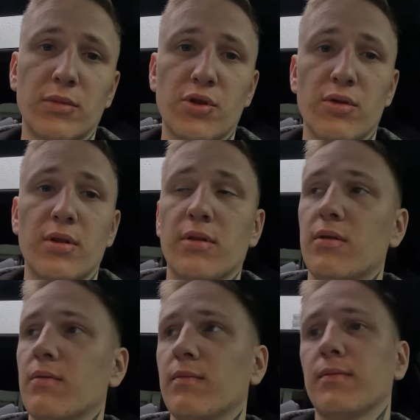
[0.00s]
Что делать?
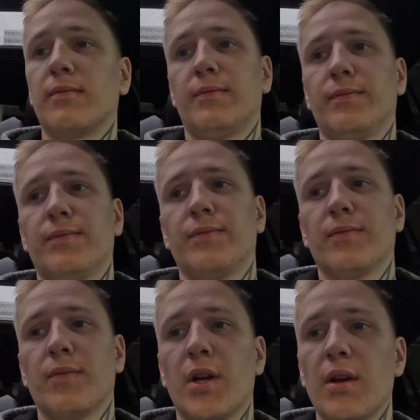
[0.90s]

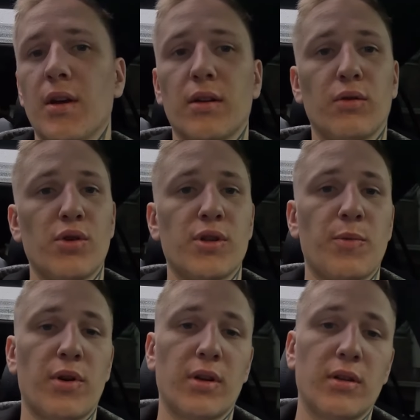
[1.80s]
До сих
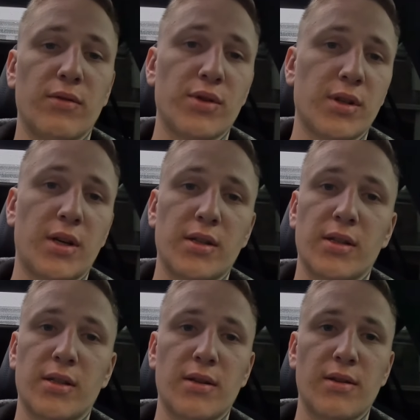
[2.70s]
пор ни одного заказа,
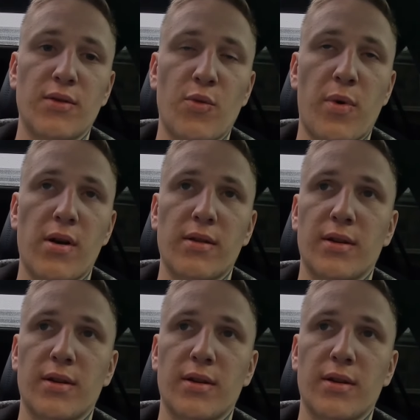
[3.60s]
кстати, не упало.